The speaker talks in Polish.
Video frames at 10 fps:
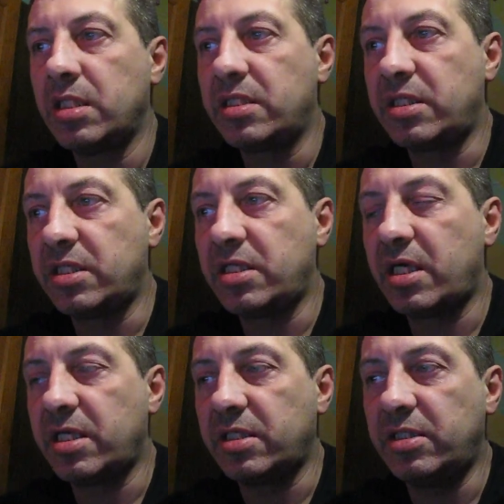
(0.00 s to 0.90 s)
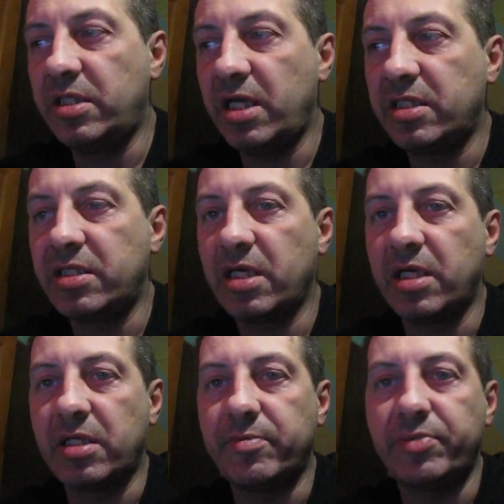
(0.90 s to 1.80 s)
ze starych
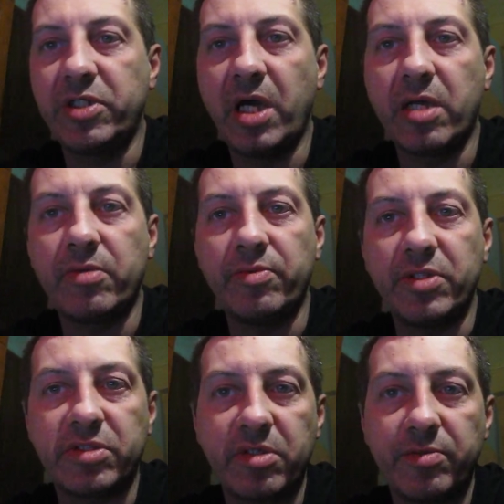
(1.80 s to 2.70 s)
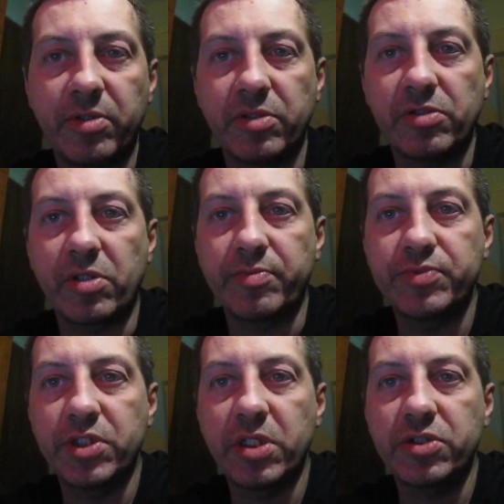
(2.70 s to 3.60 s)
desek, pniaków jest zrobiony tor
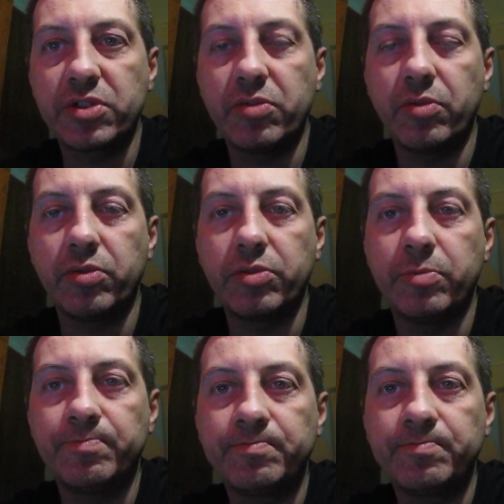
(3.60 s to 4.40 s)
przeszkód.